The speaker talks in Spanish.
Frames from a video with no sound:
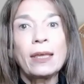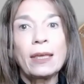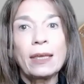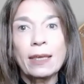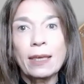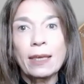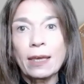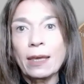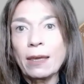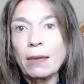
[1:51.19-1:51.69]

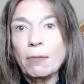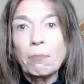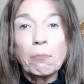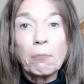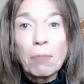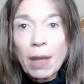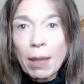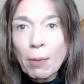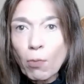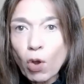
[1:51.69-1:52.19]
y que
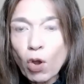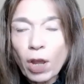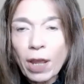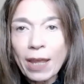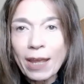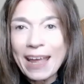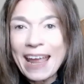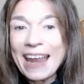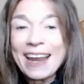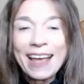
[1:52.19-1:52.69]
vemos
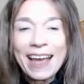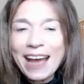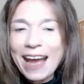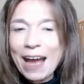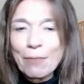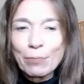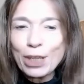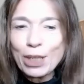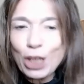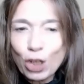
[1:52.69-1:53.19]
el
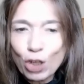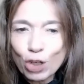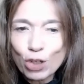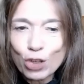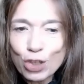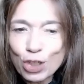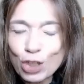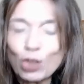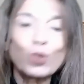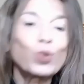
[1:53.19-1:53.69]

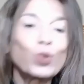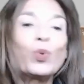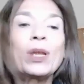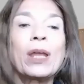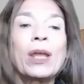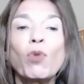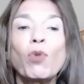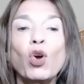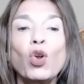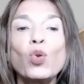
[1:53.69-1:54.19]
camino si no
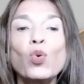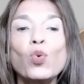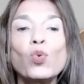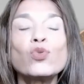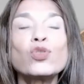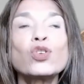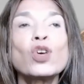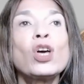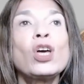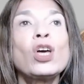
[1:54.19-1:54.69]
tuviéramos
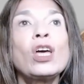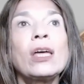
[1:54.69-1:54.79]
luz,